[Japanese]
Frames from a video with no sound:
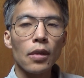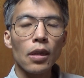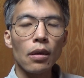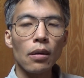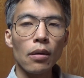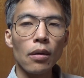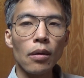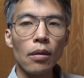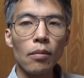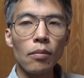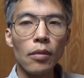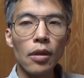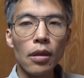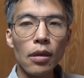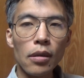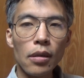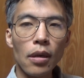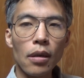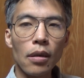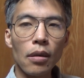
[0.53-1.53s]
えー、
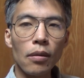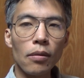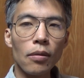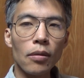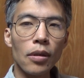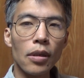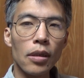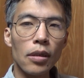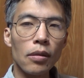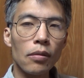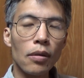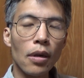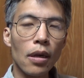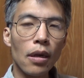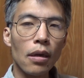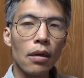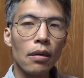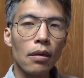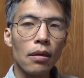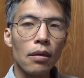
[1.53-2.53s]
皆さんこんにち
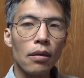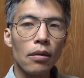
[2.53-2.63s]
は